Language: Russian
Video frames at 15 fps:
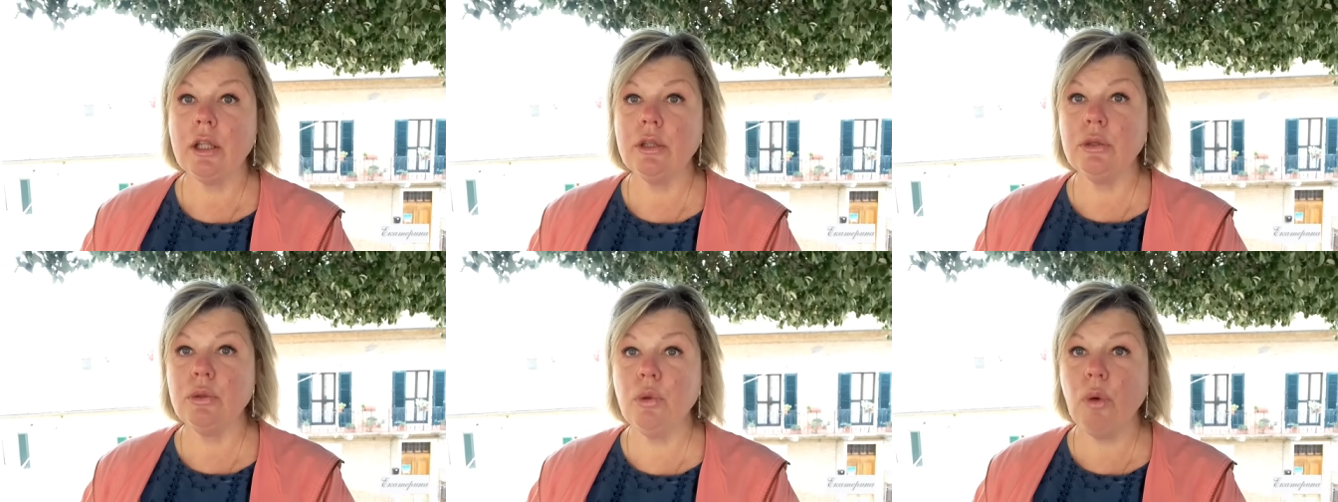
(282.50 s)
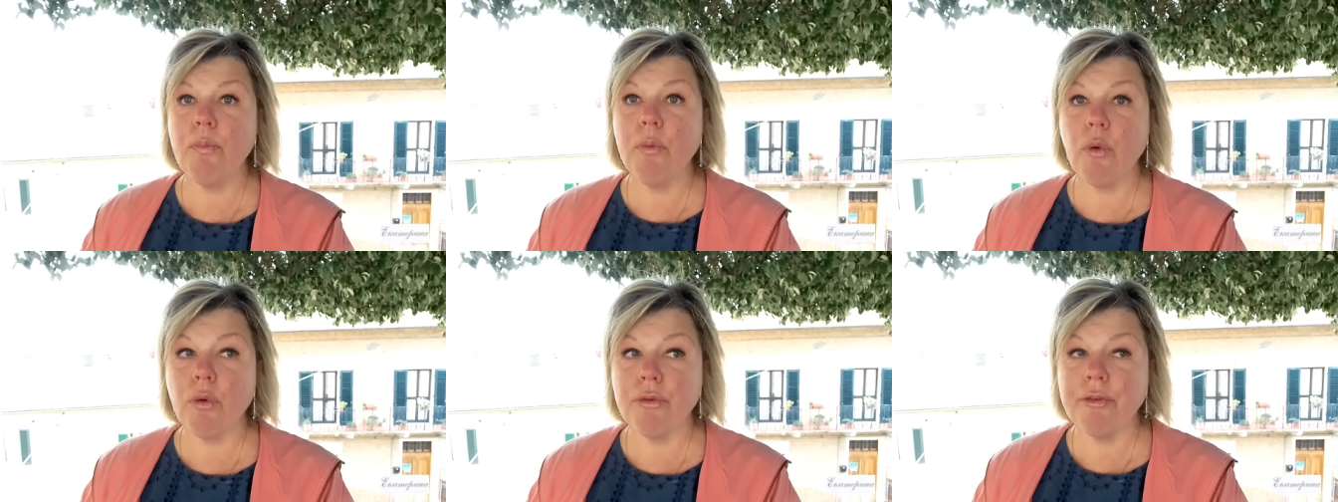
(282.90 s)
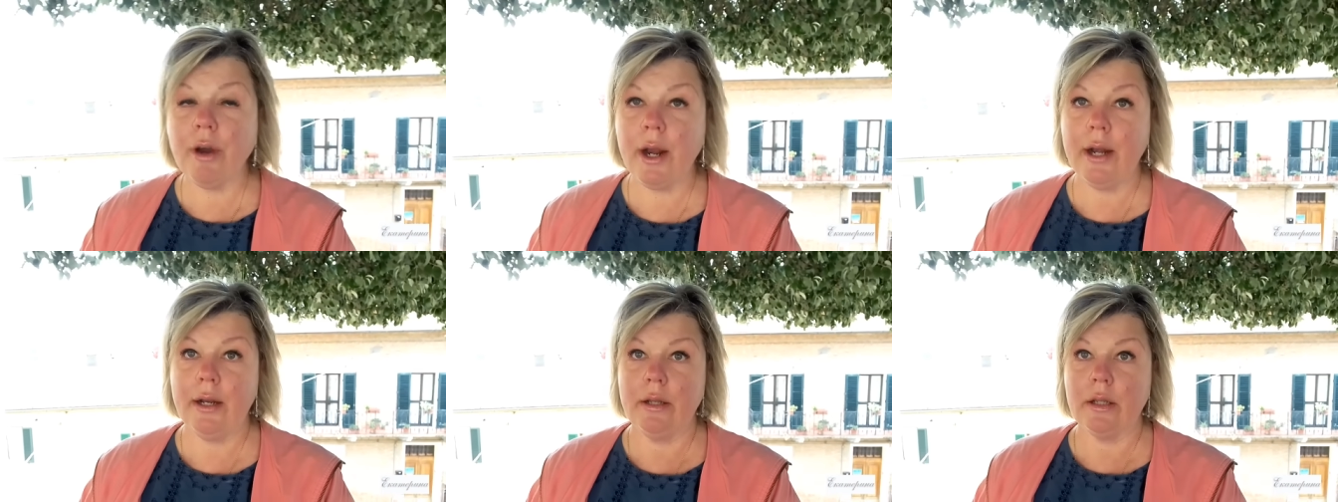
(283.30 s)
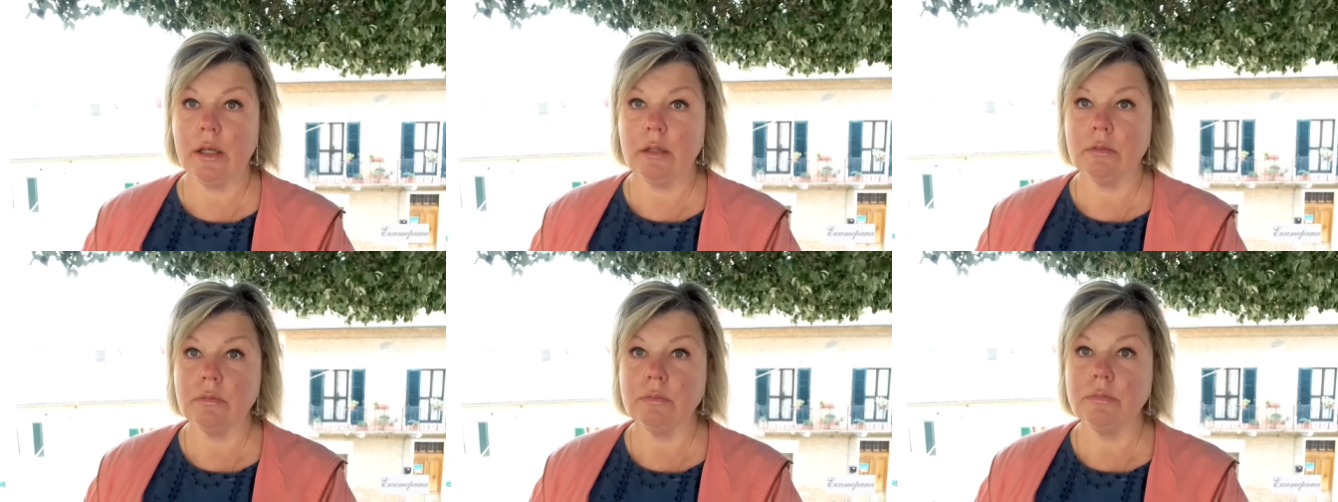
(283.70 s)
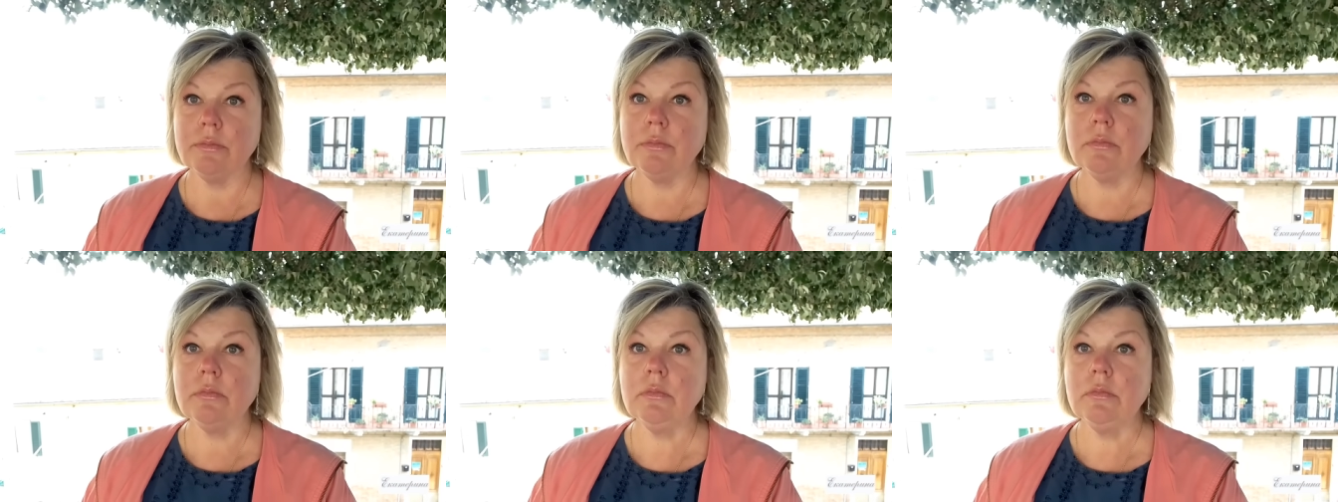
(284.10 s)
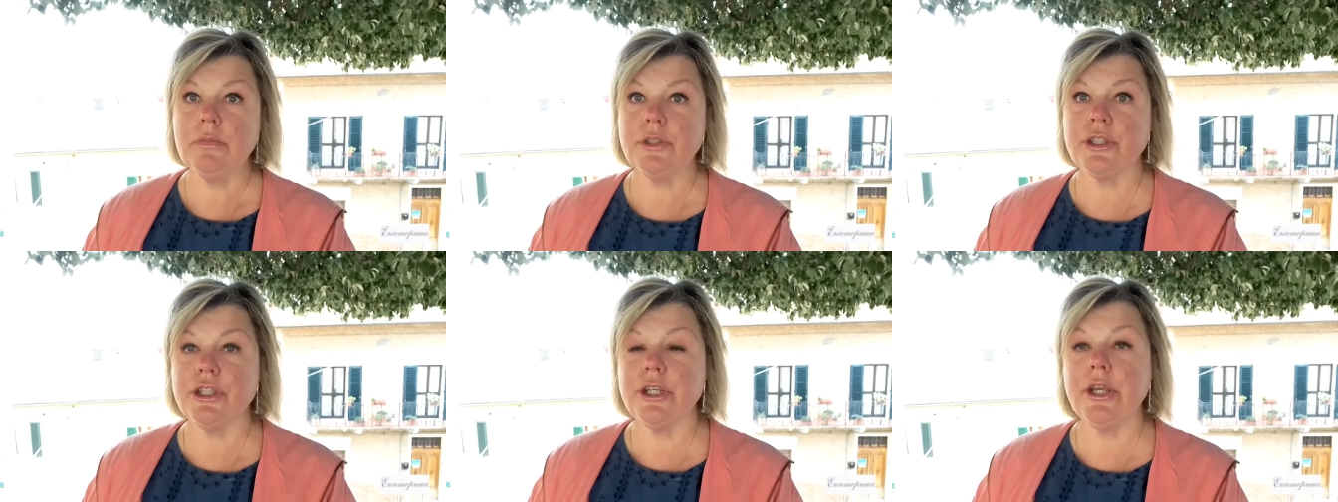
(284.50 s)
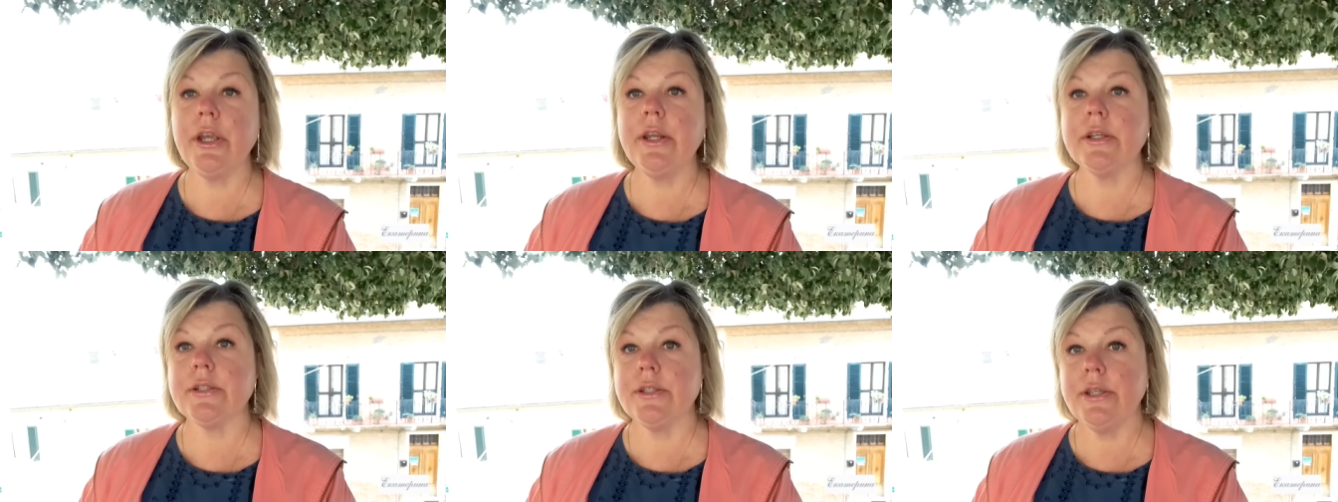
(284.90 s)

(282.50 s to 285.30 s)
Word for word: Но буквально через